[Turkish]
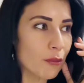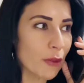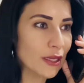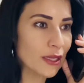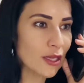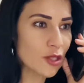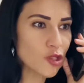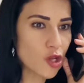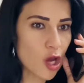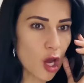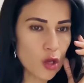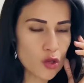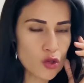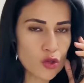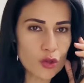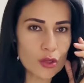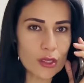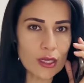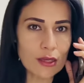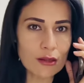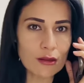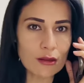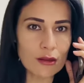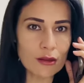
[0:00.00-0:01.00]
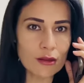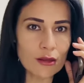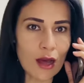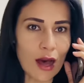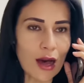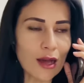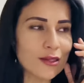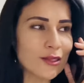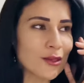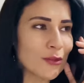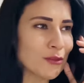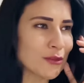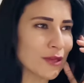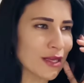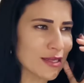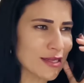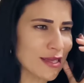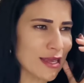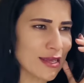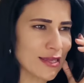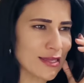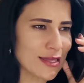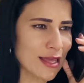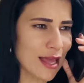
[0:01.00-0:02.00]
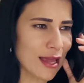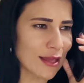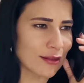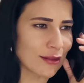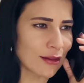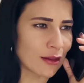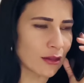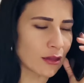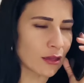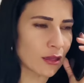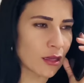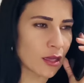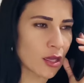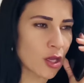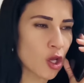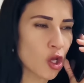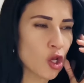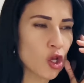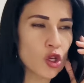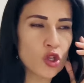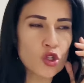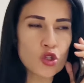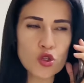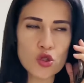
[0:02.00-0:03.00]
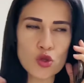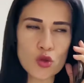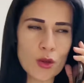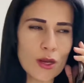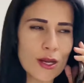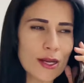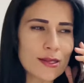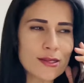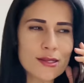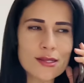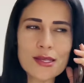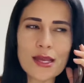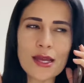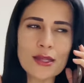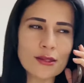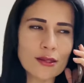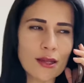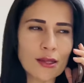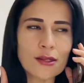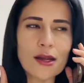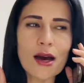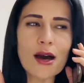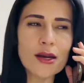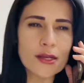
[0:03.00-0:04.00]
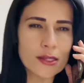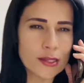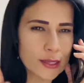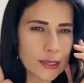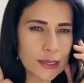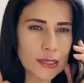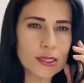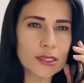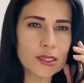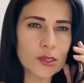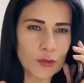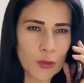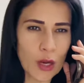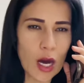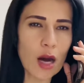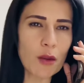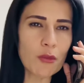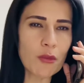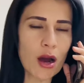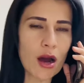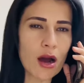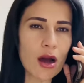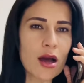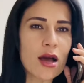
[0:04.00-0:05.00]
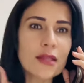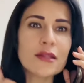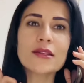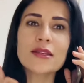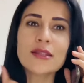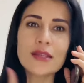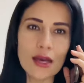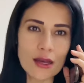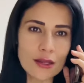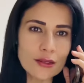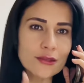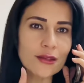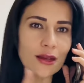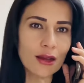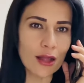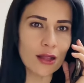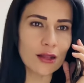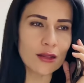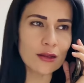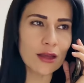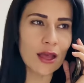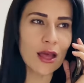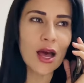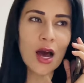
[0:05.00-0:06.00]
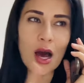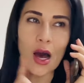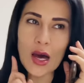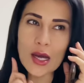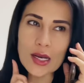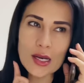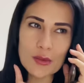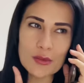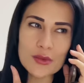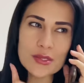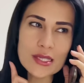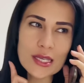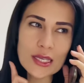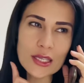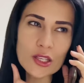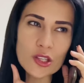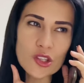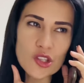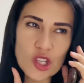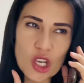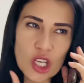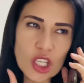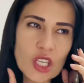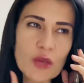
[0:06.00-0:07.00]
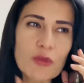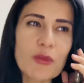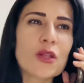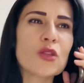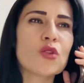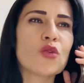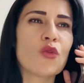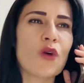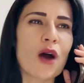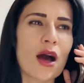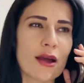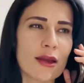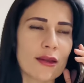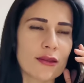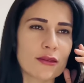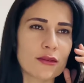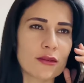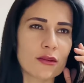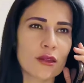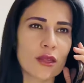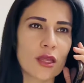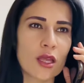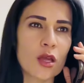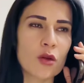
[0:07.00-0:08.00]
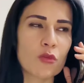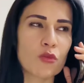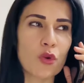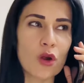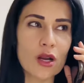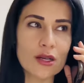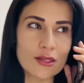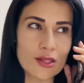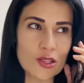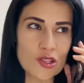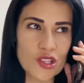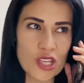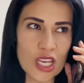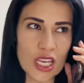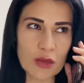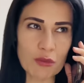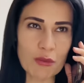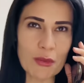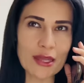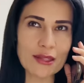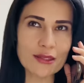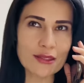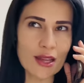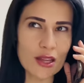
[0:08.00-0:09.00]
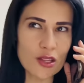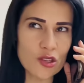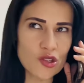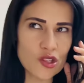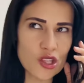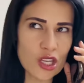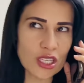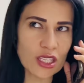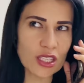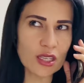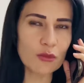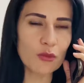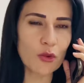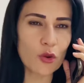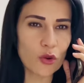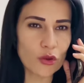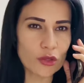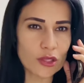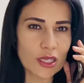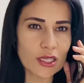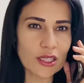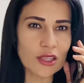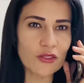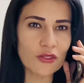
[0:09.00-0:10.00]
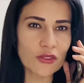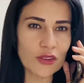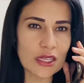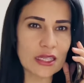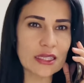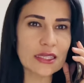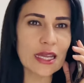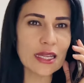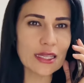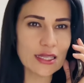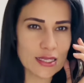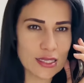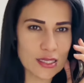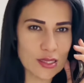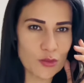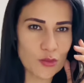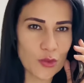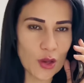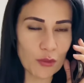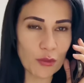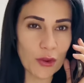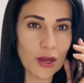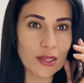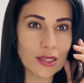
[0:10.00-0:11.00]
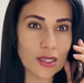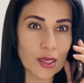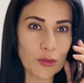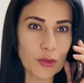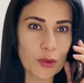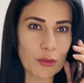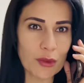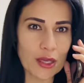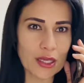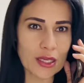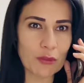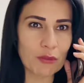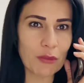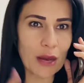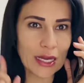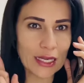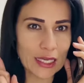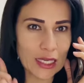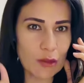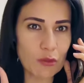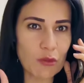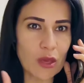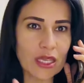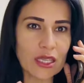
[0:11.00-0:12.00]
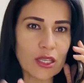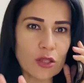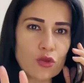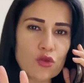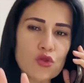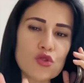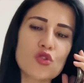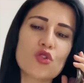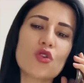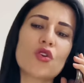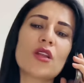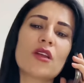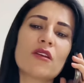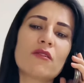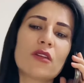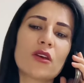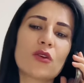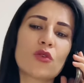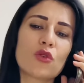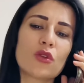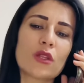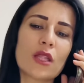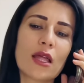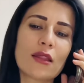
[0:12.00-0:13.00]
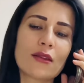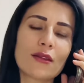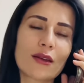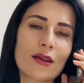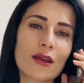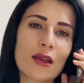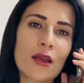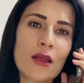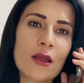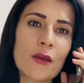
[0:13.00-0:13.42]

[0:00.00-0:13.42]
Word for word: bana Cansu dedin. Adımla seslendin şu an senden ayrılırdım ama hani yat kalk aramızdaki çekime dua et. Bu arada çekmekten çekim oradaki fiilden isim yapan yapım eki. Bak im ekini 3 görevde kullandık.